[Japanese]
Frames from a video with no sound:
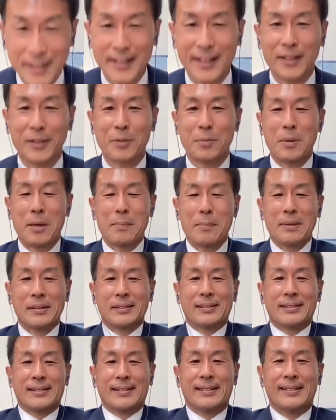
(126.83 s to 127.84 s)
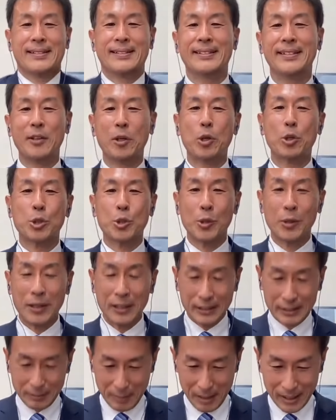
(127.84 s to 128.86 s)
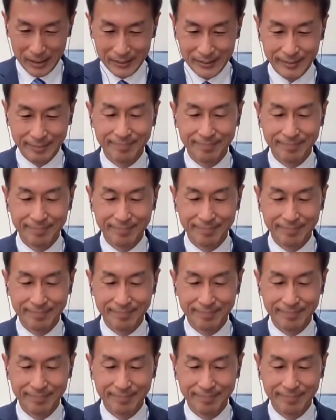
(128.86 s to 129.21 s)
いけないと思います。よろしくお願いします。